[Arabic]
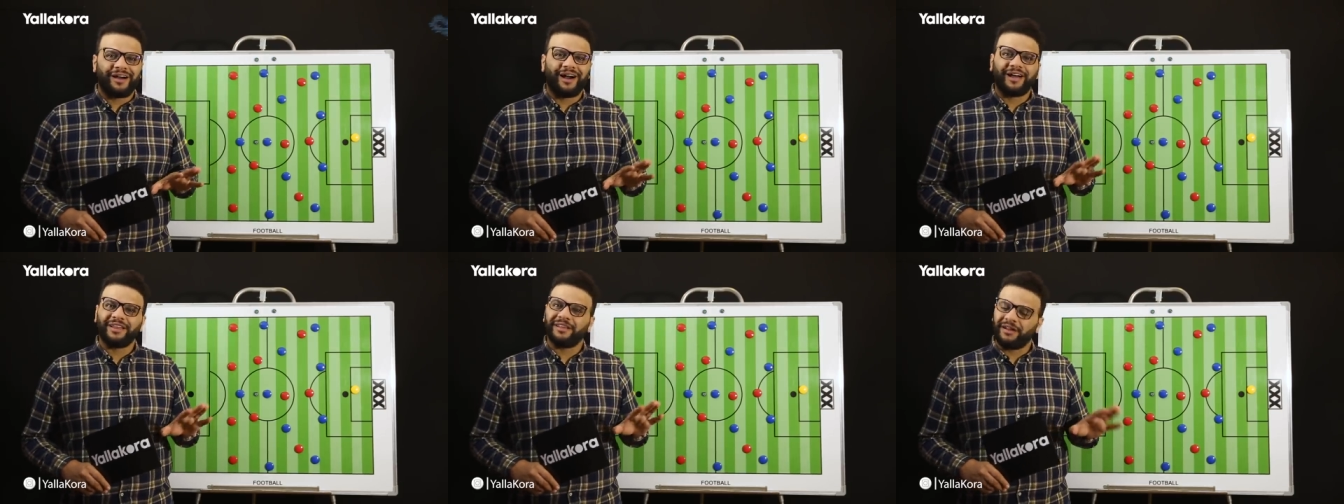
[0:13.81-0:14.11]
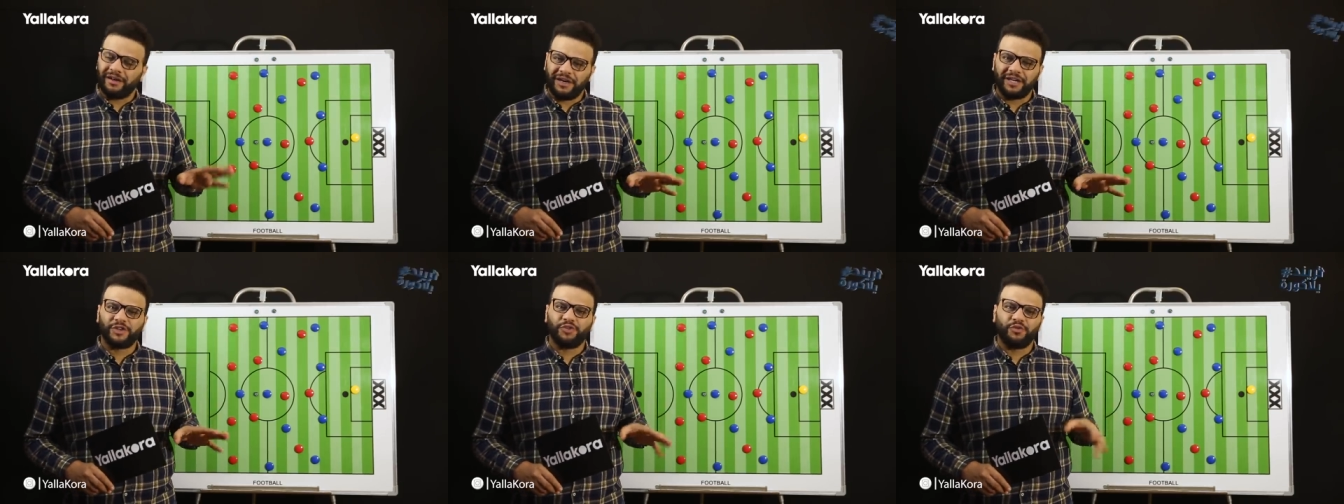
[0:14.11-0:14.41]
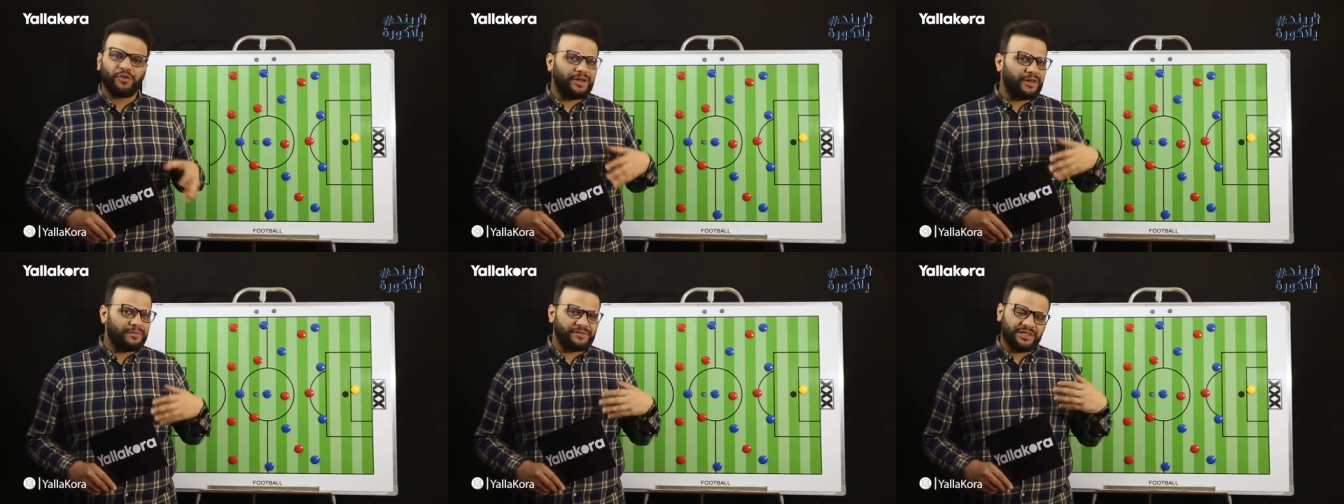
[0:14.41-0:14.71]
على
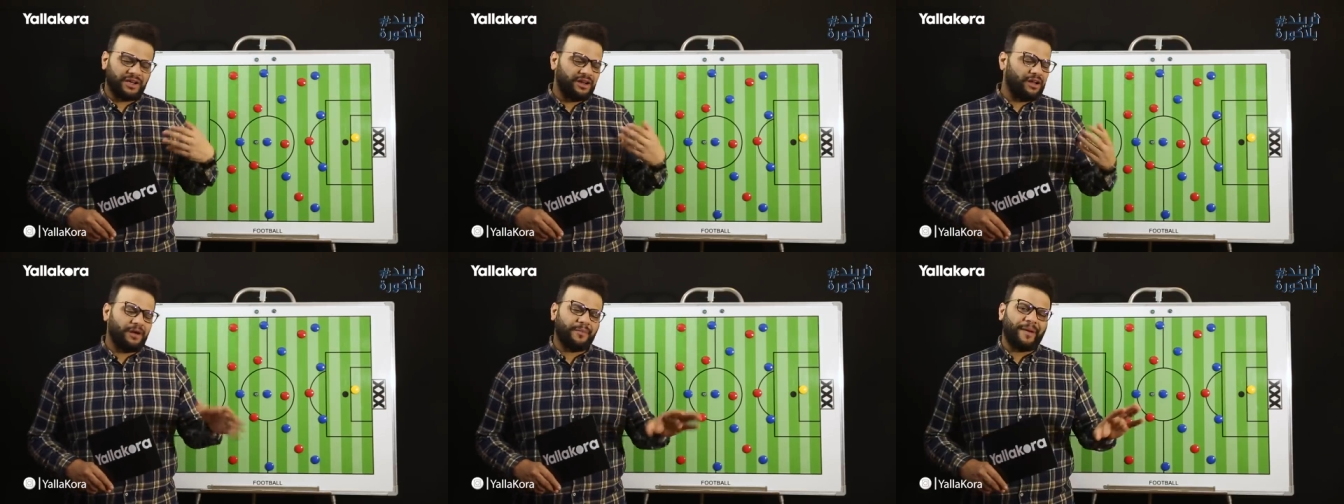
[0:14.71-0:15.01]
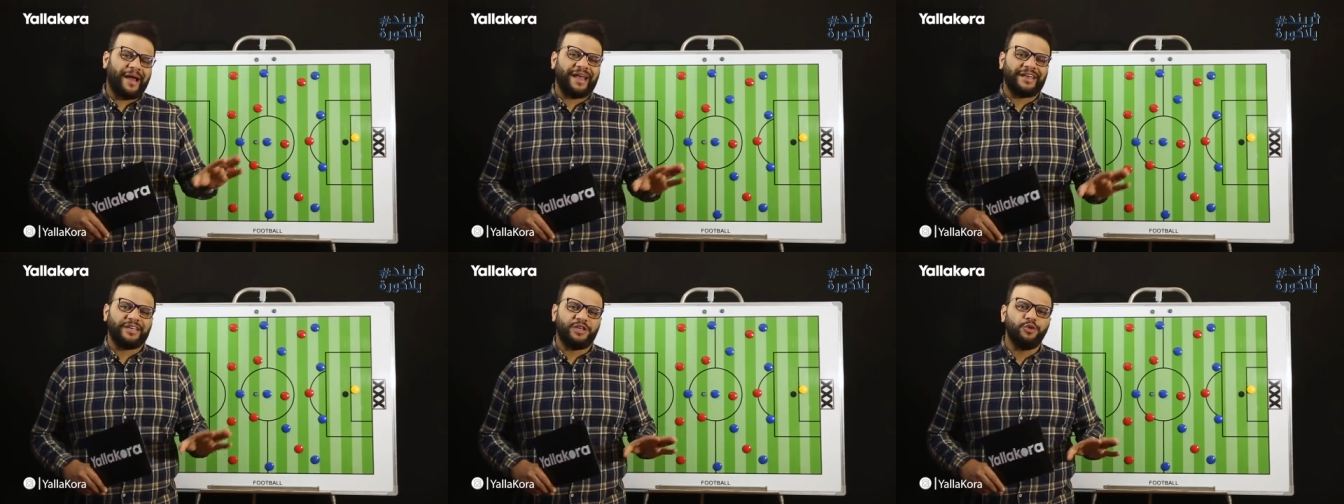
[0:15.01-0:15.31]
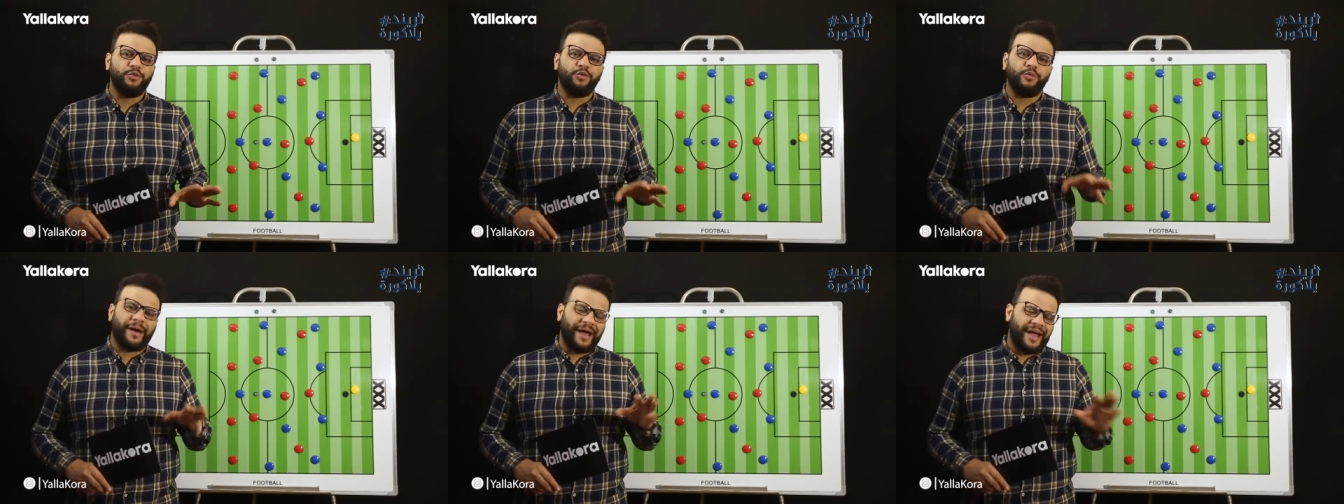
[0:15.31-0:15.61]
الارض وانا بصراحه
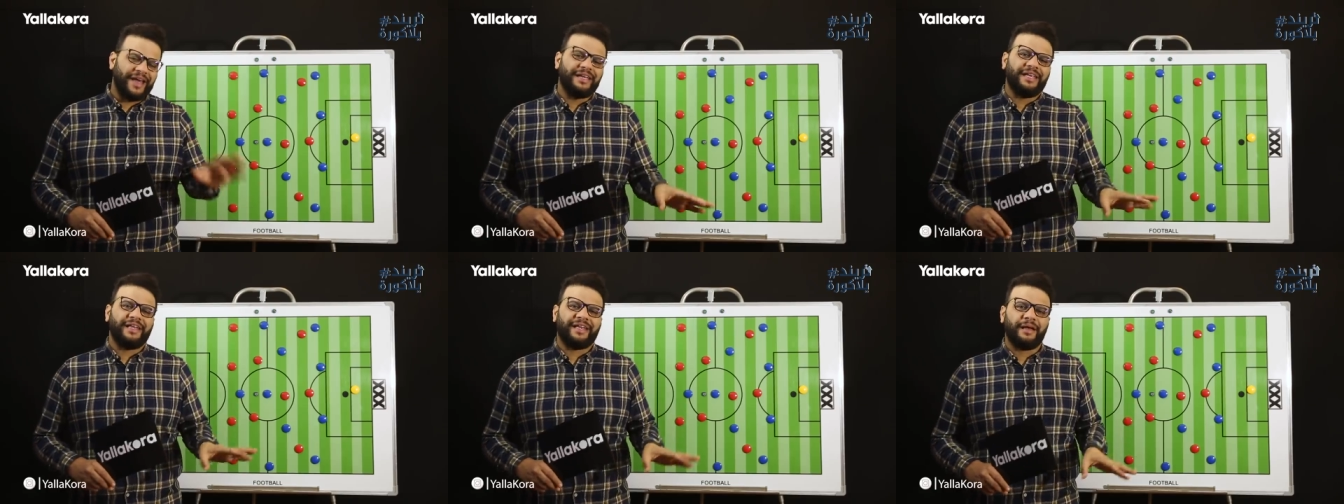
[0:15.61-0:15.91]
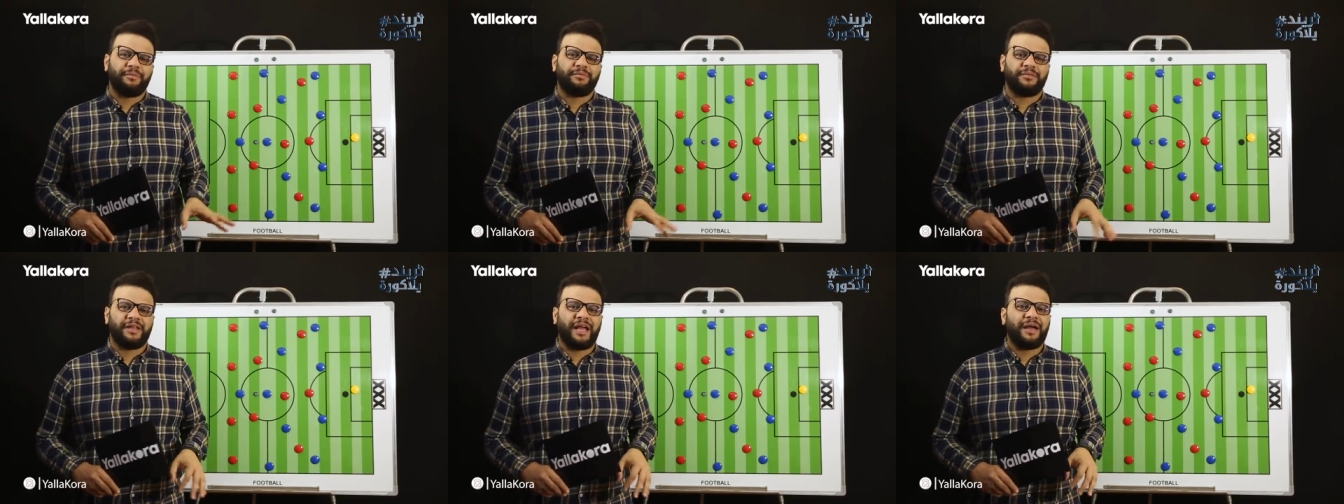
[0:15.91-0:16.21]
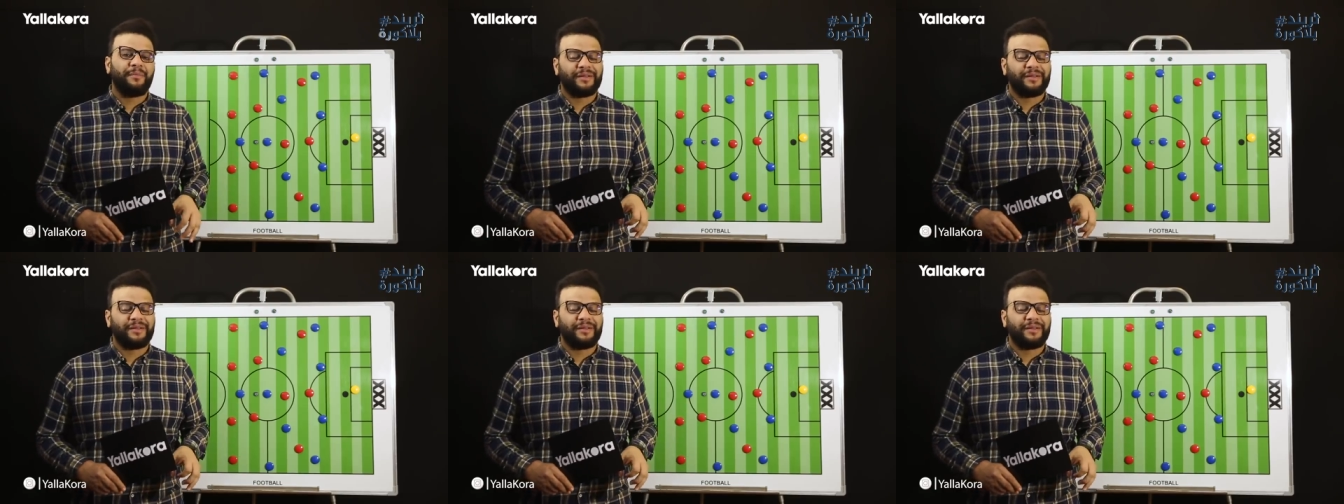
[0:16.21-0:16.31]
بحييهم وبحيي الكابتن